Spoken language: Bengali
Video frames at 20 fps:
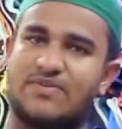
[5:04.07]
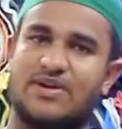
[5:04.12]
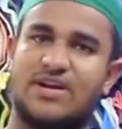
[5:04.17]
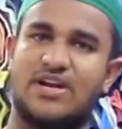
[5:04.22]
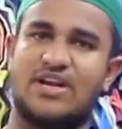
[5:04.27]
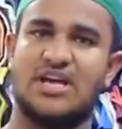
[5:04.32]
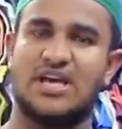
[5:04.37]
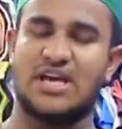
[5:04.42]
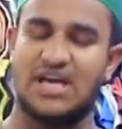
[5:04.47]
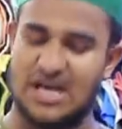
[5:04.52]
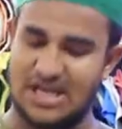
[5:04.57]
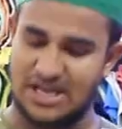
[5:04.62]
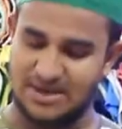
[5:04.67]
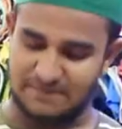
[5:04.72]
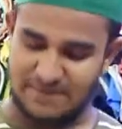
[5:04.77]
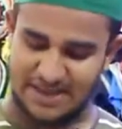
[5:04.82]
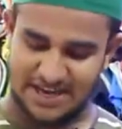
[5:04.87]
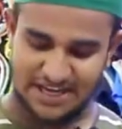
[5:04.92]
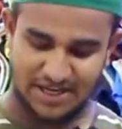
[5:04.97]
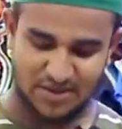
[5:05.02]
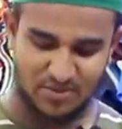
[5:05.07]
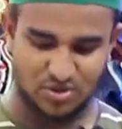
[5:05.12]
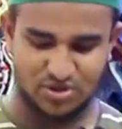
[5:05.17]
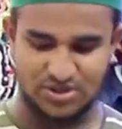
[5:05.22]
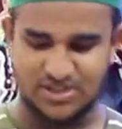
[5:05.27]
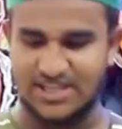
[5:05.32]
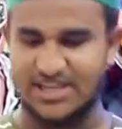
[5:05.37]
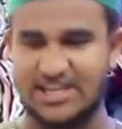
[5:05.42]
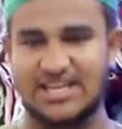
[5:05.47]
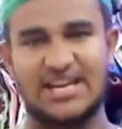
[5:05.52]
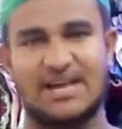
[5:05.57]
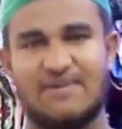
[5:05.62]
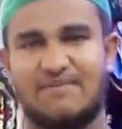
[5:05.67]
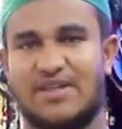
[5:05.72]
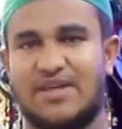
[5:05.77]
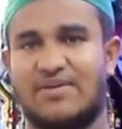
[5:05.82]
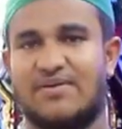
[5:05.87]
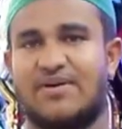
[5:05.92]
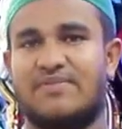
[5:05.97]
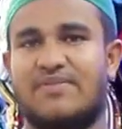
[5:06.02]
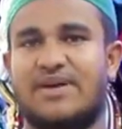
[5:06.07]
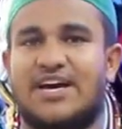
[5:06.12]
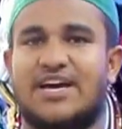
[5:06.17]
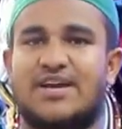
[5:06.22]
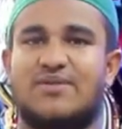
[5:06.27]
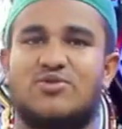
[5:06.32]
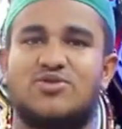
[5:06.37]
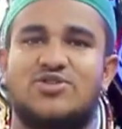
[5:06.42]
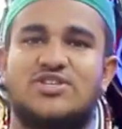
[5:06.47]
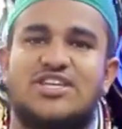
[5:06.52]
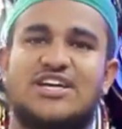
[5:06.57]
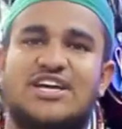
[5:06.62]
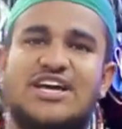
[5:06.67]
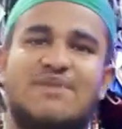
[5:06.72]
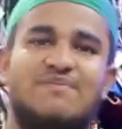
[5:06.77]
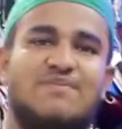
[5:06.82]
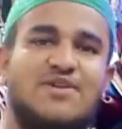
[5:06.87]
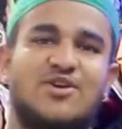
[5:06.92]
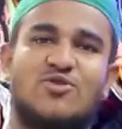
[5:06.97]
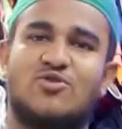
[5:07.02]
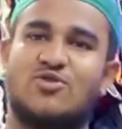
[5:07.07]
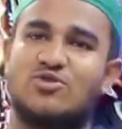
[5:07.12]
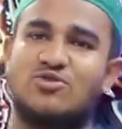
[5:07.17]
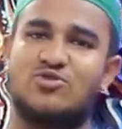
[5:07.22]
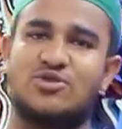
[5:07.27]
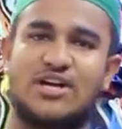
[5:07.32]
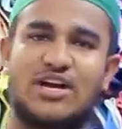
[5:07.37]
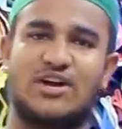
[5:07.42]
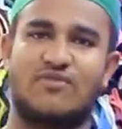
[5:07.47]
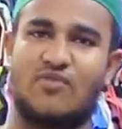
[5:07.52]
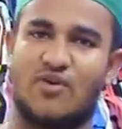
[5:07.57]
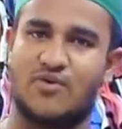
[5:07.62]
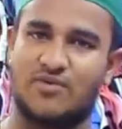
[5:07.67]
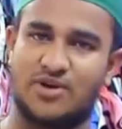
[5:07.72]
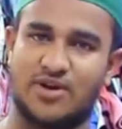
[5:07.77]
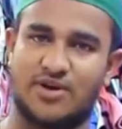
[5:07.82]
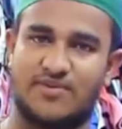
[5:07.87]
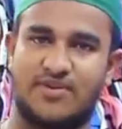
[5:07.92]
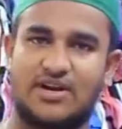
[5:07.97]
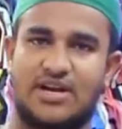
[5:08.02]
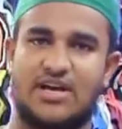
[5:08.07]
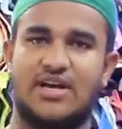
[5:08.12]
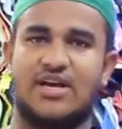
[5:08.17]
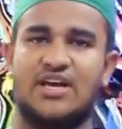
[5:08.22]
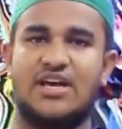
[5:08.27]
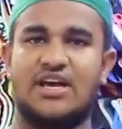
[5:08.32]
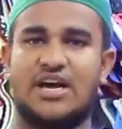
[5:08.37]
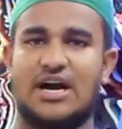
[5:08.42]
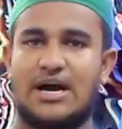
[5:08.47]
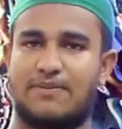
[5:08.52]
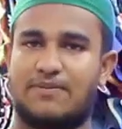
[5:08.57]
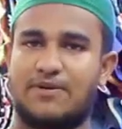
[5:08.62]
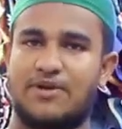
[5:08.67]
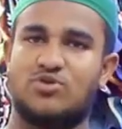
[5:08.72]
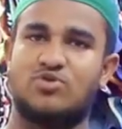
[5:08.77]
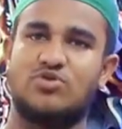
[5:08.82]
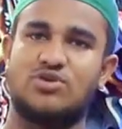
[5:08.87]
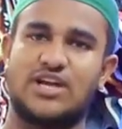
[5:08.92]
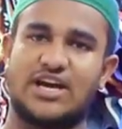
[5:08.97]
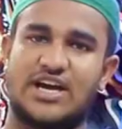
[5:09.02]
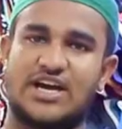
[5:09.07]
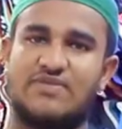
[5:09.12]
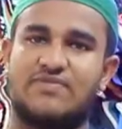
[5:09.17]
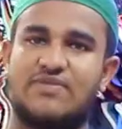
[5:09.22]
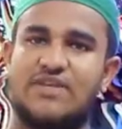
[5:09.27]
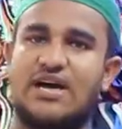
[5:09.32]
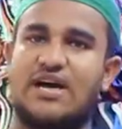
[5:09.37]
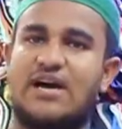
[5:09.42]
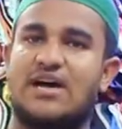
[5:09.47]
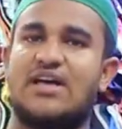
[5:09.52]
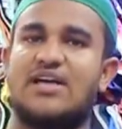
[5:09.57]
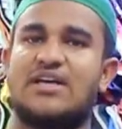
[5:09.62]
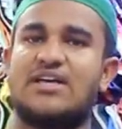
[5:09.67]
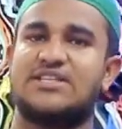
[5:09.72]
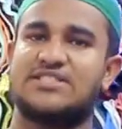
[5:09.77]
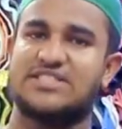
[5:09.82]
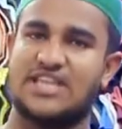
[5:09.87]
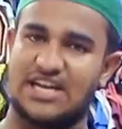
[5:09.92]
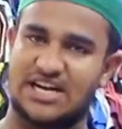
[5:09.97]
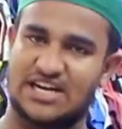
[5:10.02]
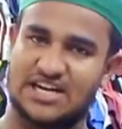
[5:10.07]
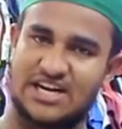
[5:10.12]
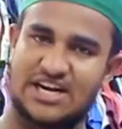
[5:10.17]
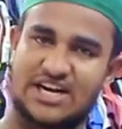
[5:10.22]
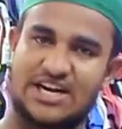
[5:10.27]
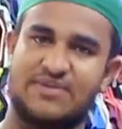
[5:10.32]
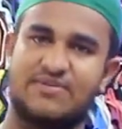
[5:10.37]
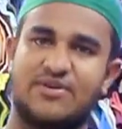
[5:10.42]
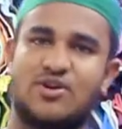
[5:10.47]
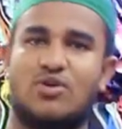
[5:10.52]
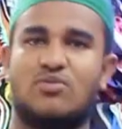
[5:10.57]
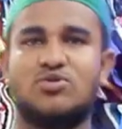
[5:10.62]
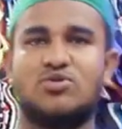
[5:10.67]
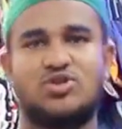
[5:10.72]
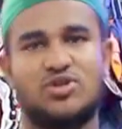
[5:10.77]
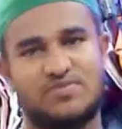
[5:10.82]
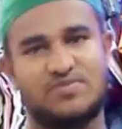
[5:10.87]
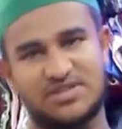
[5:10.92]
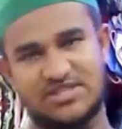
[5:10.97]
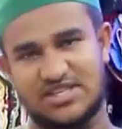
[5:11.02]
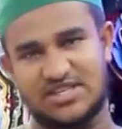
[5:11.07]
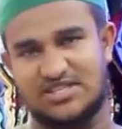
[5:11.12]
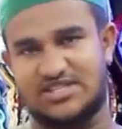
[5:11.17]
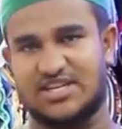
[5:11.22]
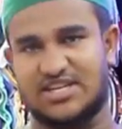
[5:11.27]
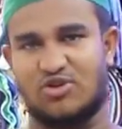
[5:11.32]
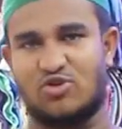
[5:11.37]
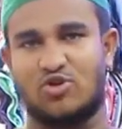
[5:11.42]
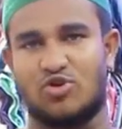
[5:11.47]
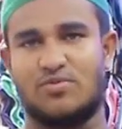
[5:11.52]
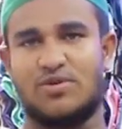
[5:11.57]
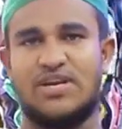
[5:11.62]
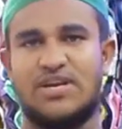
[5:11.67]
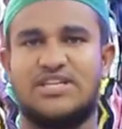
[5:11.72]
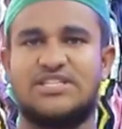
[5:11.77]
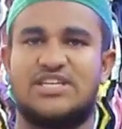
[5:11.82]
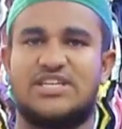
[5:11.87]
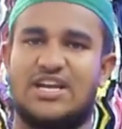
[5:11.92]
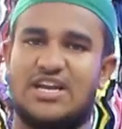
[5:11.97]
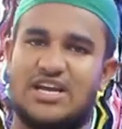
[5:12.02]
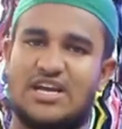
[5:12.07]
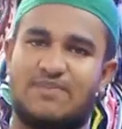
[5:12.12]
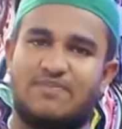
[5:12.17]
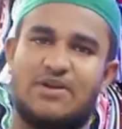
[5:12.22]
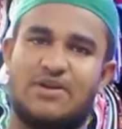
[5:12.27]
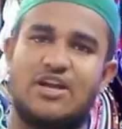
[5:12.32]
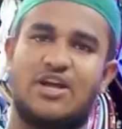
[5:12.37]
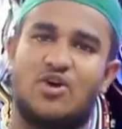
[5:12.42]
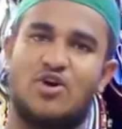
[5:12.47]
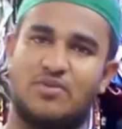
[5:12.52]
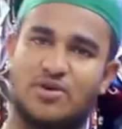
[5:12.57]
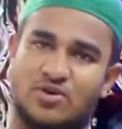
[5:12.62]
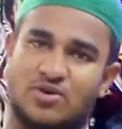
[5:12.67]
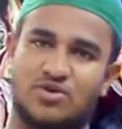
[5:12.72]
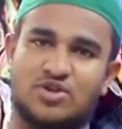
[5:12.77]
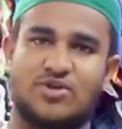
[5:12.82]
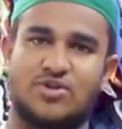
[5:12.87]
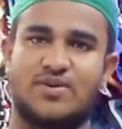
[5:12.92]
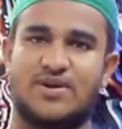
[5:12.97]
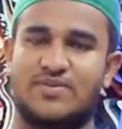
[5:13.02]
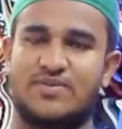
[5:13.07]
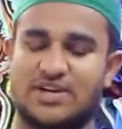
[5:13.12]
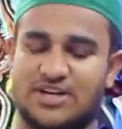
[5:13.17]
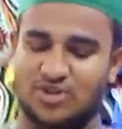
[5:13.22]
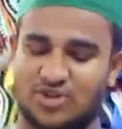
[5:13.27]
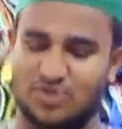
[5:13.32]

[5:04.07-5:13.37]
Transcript: পারবেন আর বেকার বসে থেকে লাভ নেই ভাই বেকার বসে থেকে আপনার কোনো দুই টাকা প্রফিট হবে না আপনি দুই টাকা দিয়া চালান খাটাবেন অবশ্যই বিজনেসটা করবেন ইনশাল্লাহ আপনার লাভবান হতে পারবেন